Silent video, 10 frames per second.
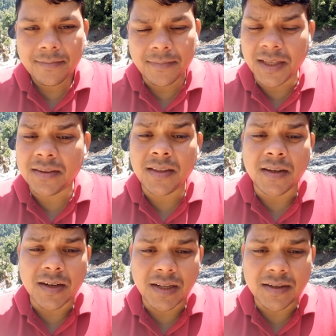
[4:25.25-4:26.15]
देखते हैं
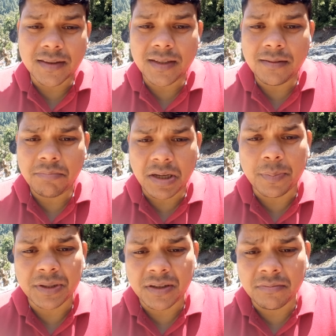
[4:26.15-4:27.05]
ट्राई करते हैं क्या
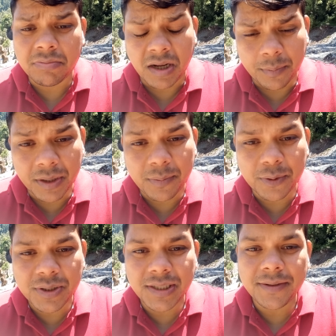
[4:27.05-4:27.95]
पता कामयाब हो
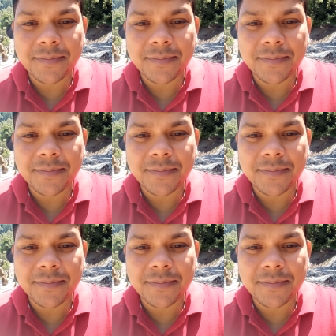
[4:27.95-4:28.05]
जाए